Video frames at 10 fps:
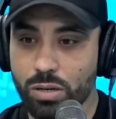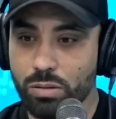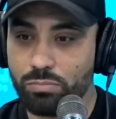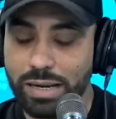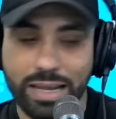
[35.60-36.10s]

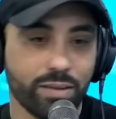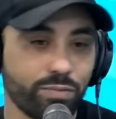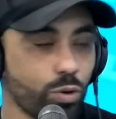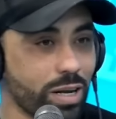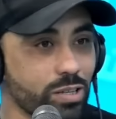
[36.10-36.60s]
معناها
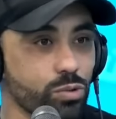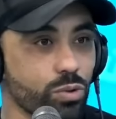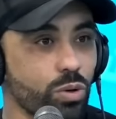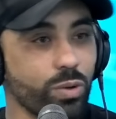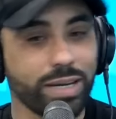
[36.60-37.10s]
فرص
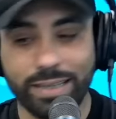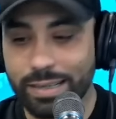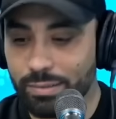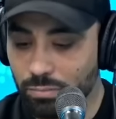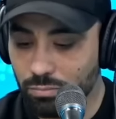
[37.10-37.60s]
وكله
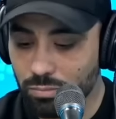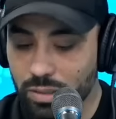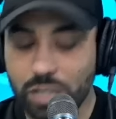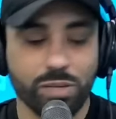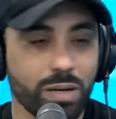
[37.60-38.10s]
لكن
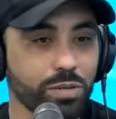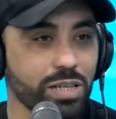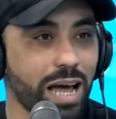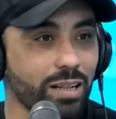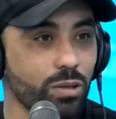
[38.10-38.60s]
نجمنا باش
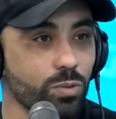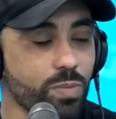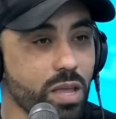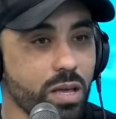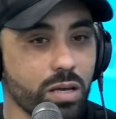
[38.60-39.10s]
نعدلوا
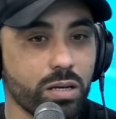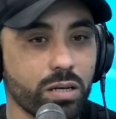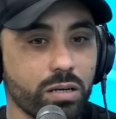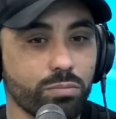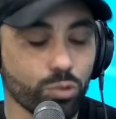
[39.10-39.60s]

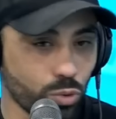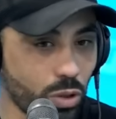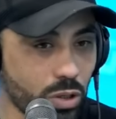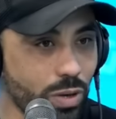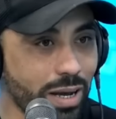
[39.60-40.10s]
بونتو
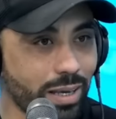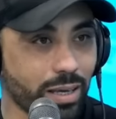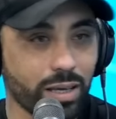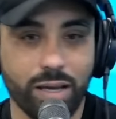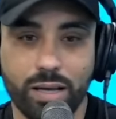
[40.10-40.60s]
حلو
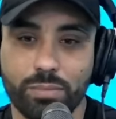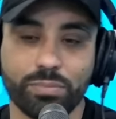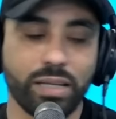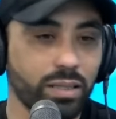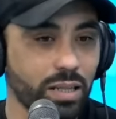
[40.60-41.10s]
الحقيقه
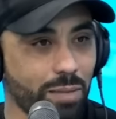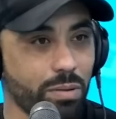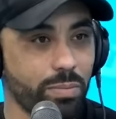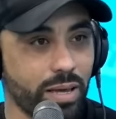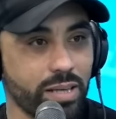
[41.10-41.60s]
بدات لعبه
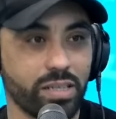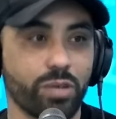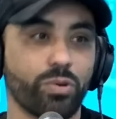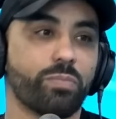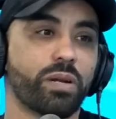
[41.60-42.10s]
باهيه
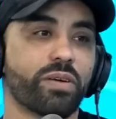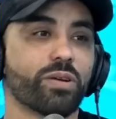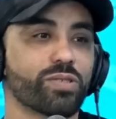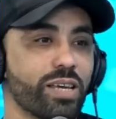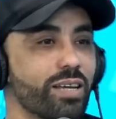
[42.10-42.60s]
سيركوي
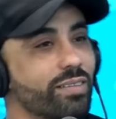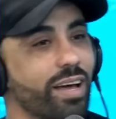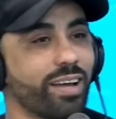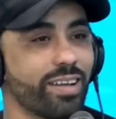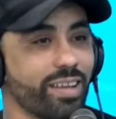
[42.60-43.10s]
بريفيرونسيال تاع
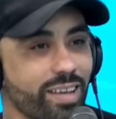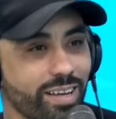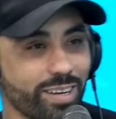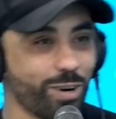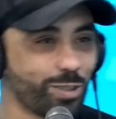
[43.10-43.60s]

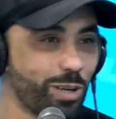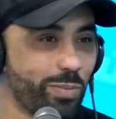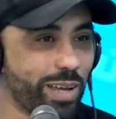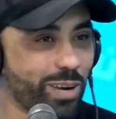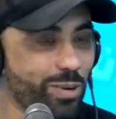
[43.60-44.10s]
الكوتش
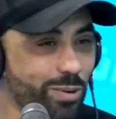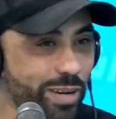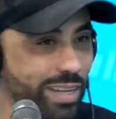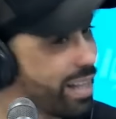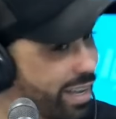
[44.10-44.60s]
البارح
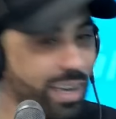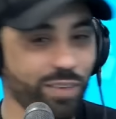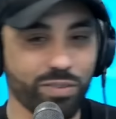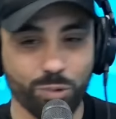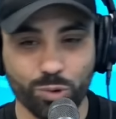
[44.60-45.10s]
والاولاد الحقيقه
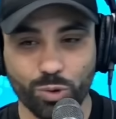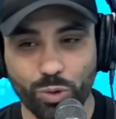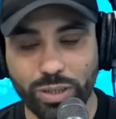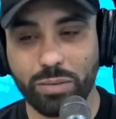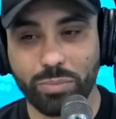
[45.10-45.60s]
في بونتو
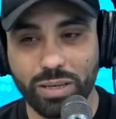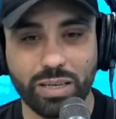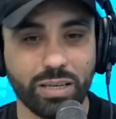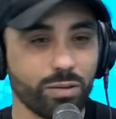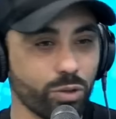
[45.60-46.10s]
نيول كان
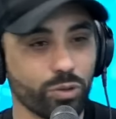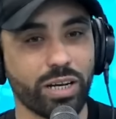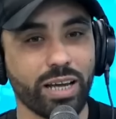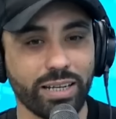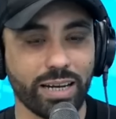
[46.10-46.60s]
باهي
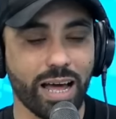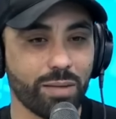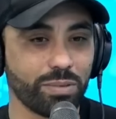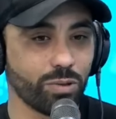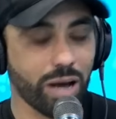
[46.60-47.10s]
روتري علي
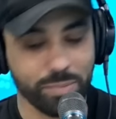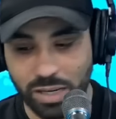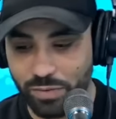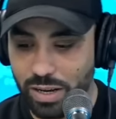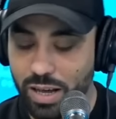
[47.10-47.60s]
العابدي وحمزه
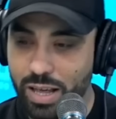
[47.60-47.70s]
رفيع